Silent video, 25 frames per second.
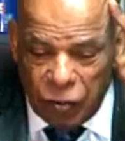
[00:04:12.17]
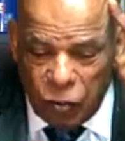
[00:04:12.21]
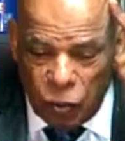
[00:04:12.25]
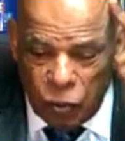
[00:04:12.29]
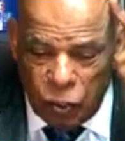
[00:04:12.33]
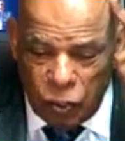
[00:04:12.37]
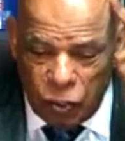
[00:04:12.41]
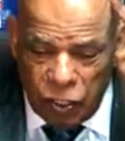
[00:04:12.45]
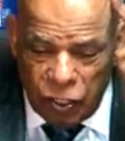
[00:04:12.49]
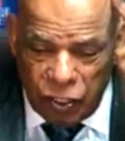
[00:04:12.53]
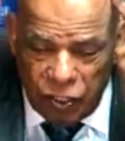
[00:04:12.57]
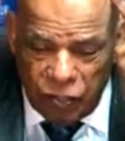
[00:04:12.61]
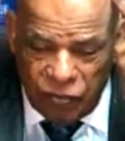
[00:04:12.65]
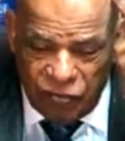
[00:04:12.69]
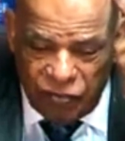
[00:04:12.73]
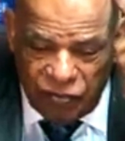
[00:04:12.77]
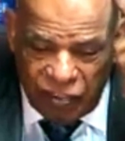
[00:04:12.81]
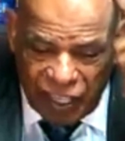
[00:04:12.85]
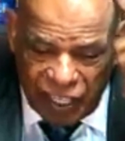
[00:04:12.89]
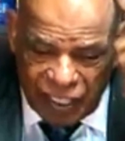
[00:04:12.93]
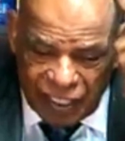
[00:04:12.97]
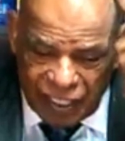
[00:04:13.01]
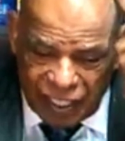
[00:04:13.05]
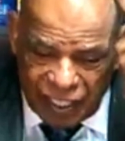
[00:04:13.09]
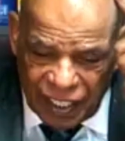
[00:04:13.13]
கொண்டு
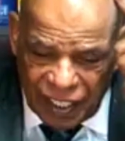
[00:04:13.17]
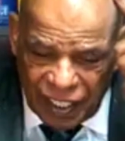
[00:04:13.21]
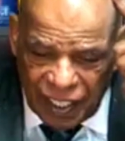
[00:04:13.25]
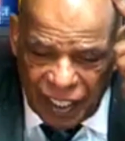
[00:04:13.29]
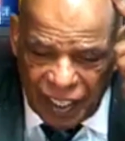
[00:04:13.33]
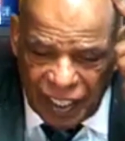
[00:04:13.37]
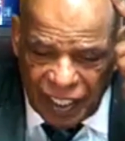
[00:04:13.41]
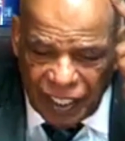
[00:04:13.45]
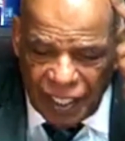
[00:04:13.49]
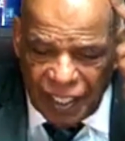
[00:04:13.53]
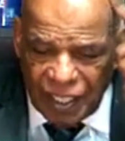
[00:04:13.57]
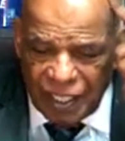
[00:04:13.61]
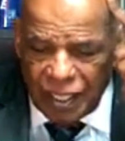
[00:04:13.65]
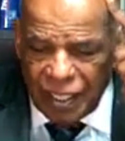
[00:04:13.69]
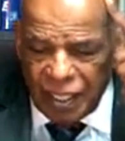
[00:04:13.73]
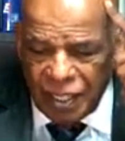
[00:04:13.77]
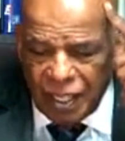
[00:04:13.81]
வருகிறது